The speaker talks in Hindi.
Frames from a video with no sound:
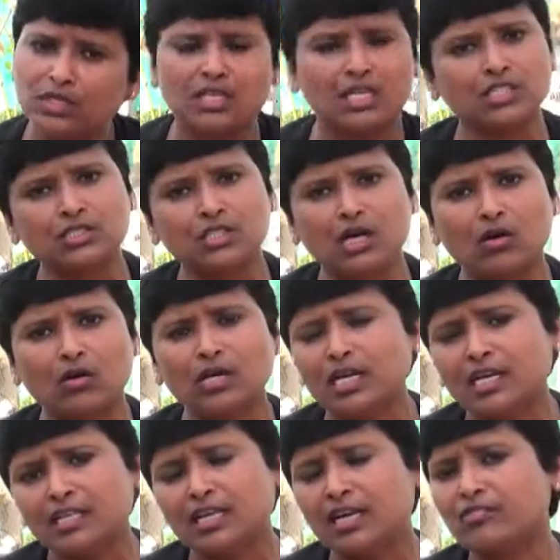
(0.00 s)
खजुराव
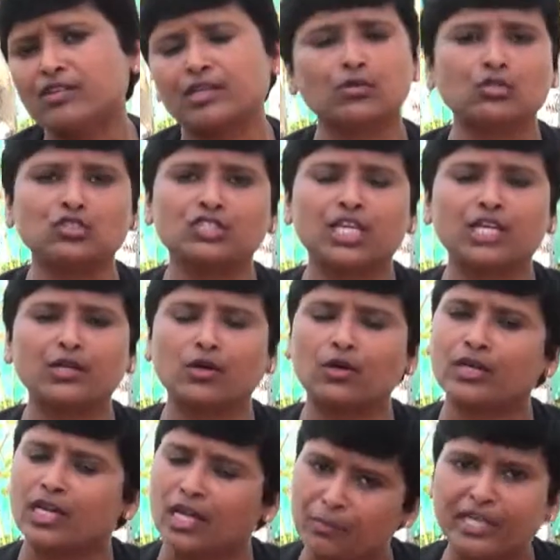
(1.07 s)
या फिर उज्जैन
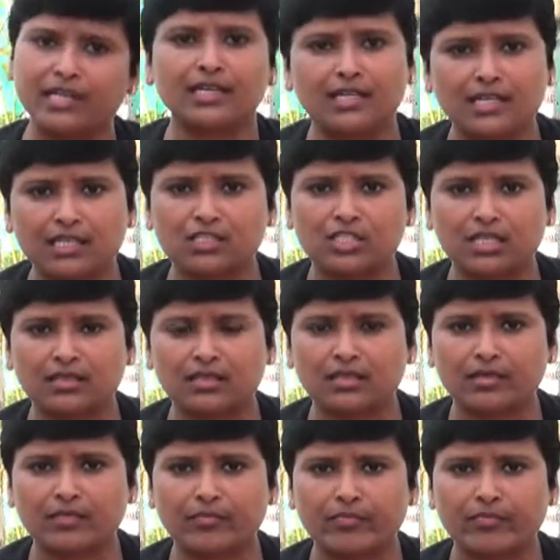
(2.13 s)
और अमरकंटक जाते हैं